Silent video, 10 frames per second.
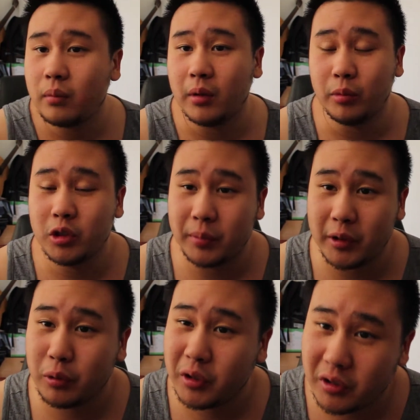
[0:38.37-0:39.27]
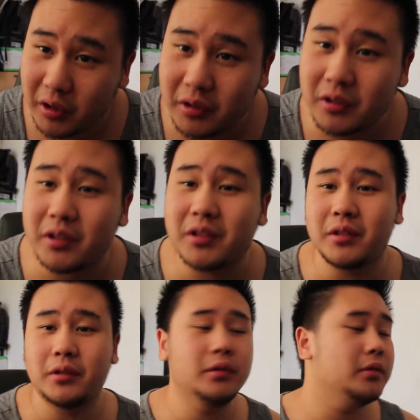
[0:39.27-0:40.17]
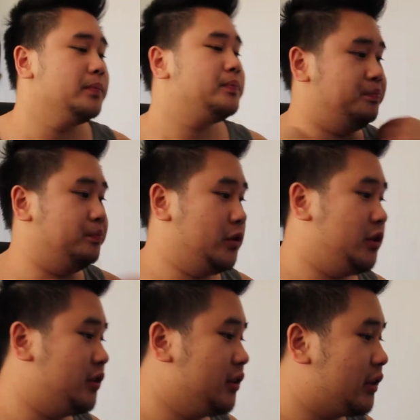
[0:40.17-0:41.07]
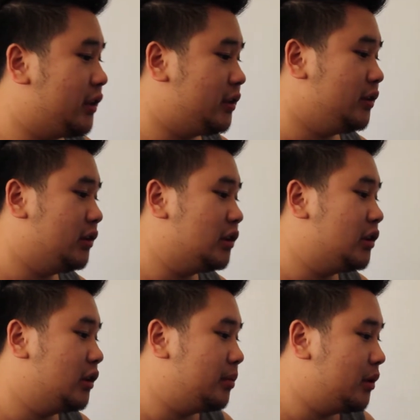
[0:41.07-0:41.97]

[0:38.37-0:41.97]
Man muss Prioritäten setzen, ne? Mhm. Ich sehe gerade hier, ich habe